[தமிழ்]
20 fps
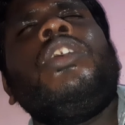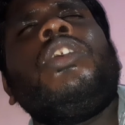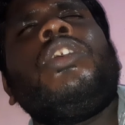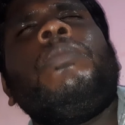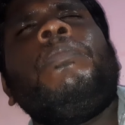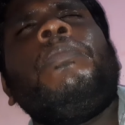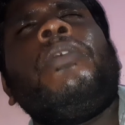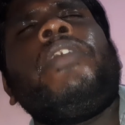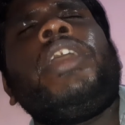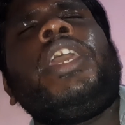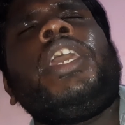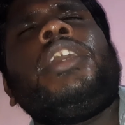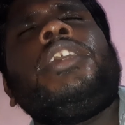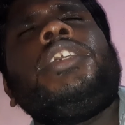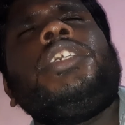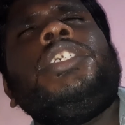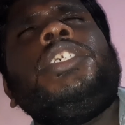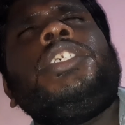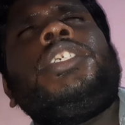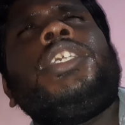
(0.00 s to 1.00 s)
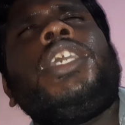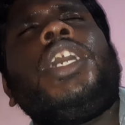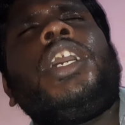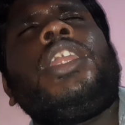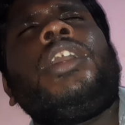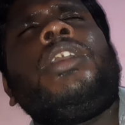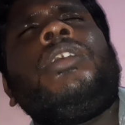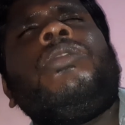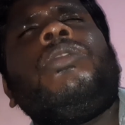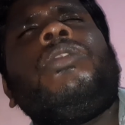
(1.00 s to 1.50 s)
ரொம்பவே
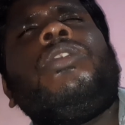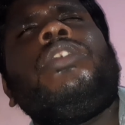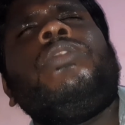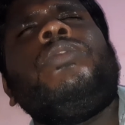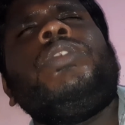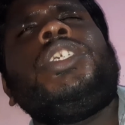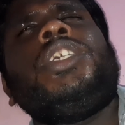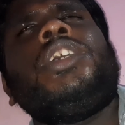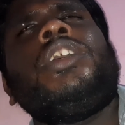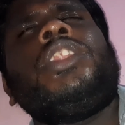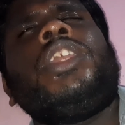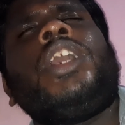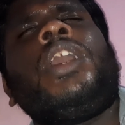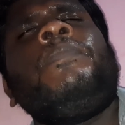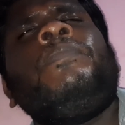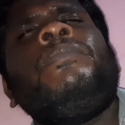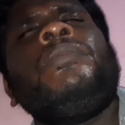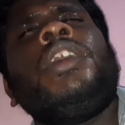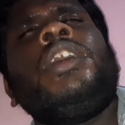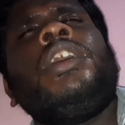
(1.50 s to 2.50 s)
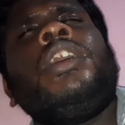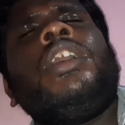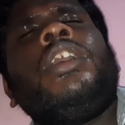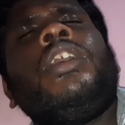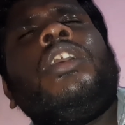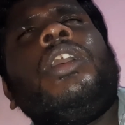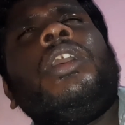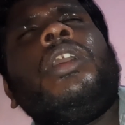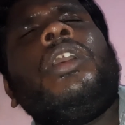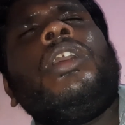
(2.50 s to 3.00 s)
ஈஸியான ஒரு விஷயந்தான்
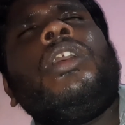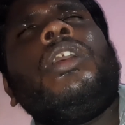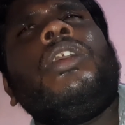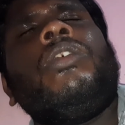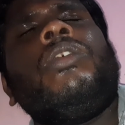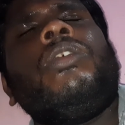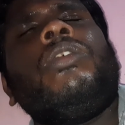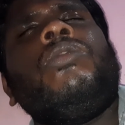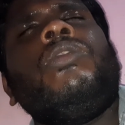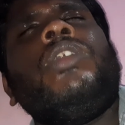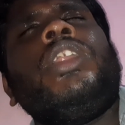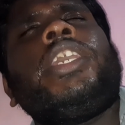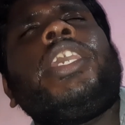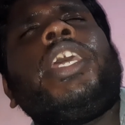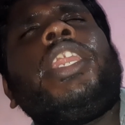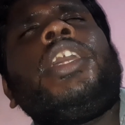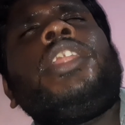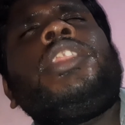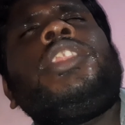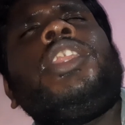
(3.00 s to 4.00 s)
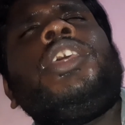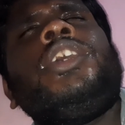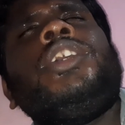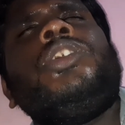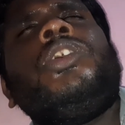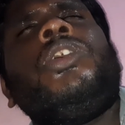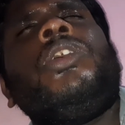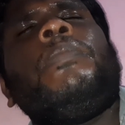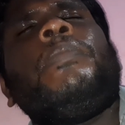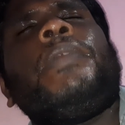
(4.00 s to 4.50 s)
உங்களுக்கு என்ன
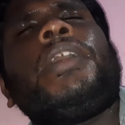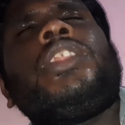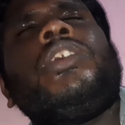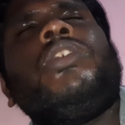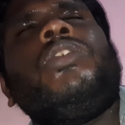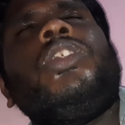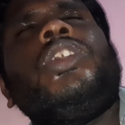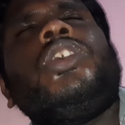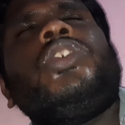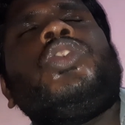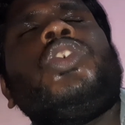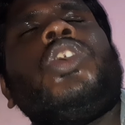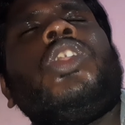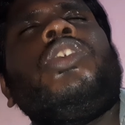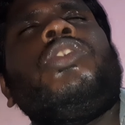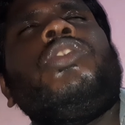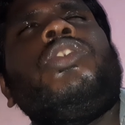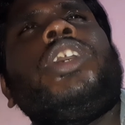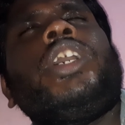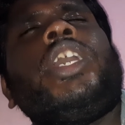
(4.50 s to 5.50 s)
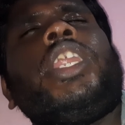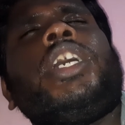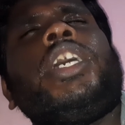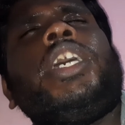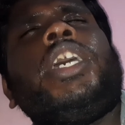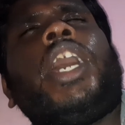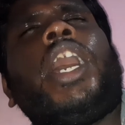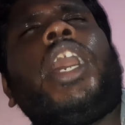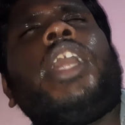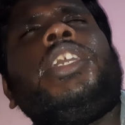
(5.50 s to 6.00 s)
தெரியுதோ மற்றவங்களுக்கு சொல்லி கொடுக்கறக்கு
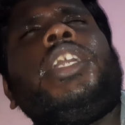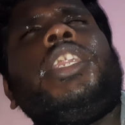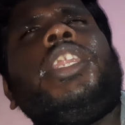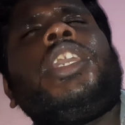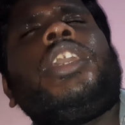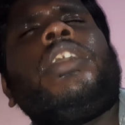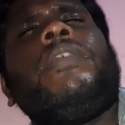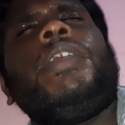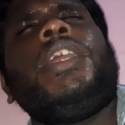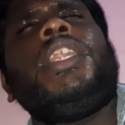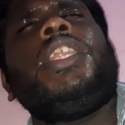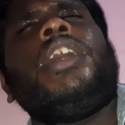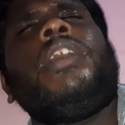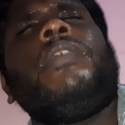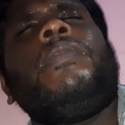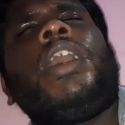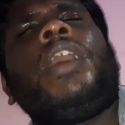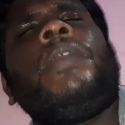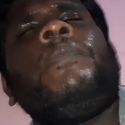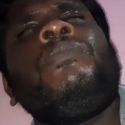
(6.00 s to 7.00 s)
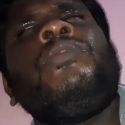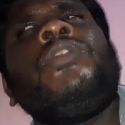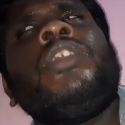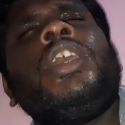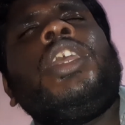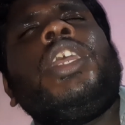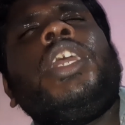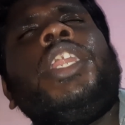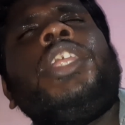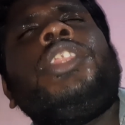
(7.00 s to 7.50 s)
அதை நீங்கள் வீடியோவாக
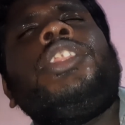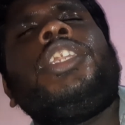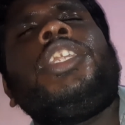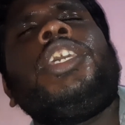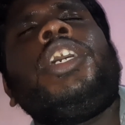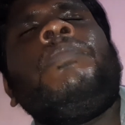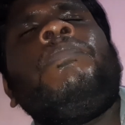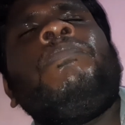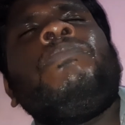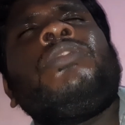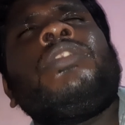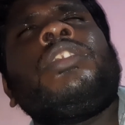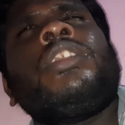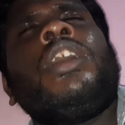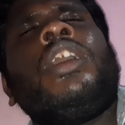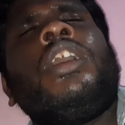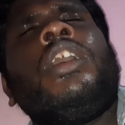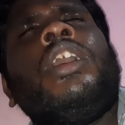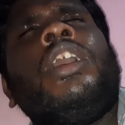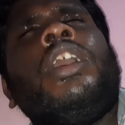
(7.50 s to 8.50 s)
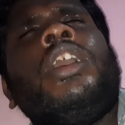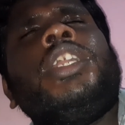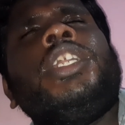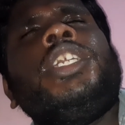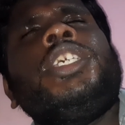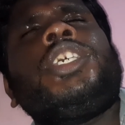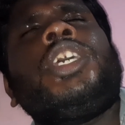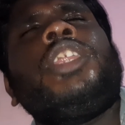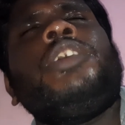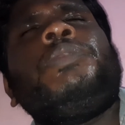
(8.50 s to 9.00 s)
எடுத்துகிட்டு
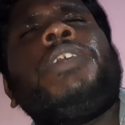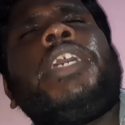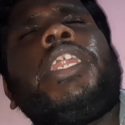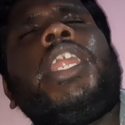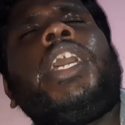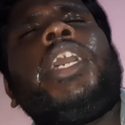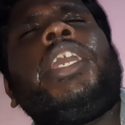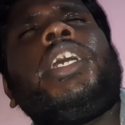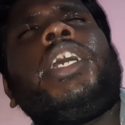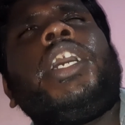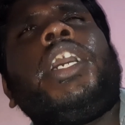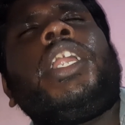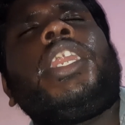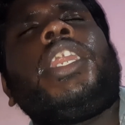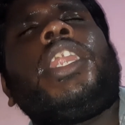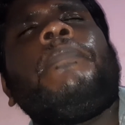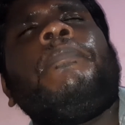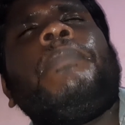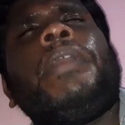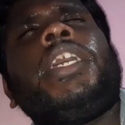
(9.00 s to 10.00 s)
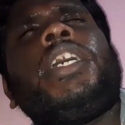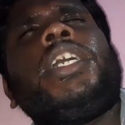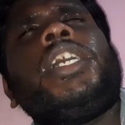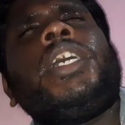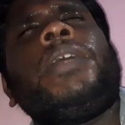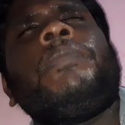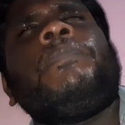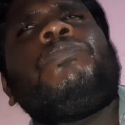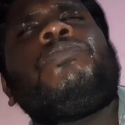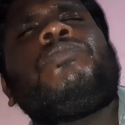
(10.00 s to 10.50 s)
டிஸ்கிரிப்ஷனில் இருக்க நம்பருக்கு
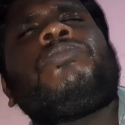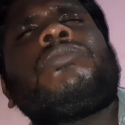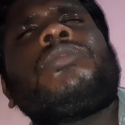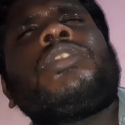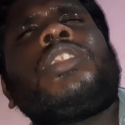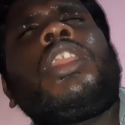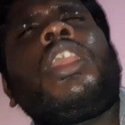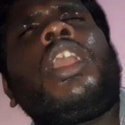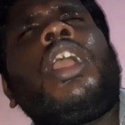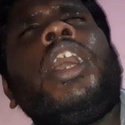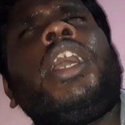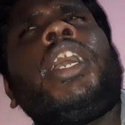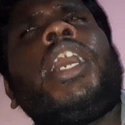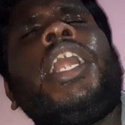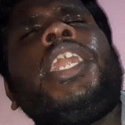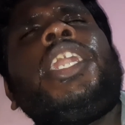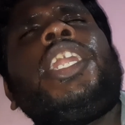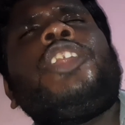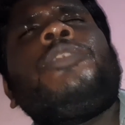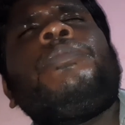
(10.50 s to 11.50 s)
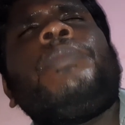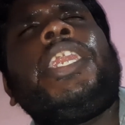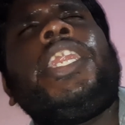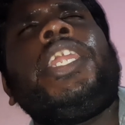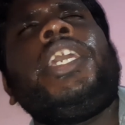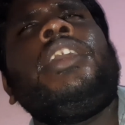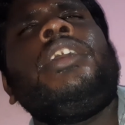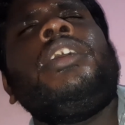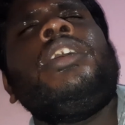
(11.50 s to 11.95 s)
காண்டாக்ட் பண்ணி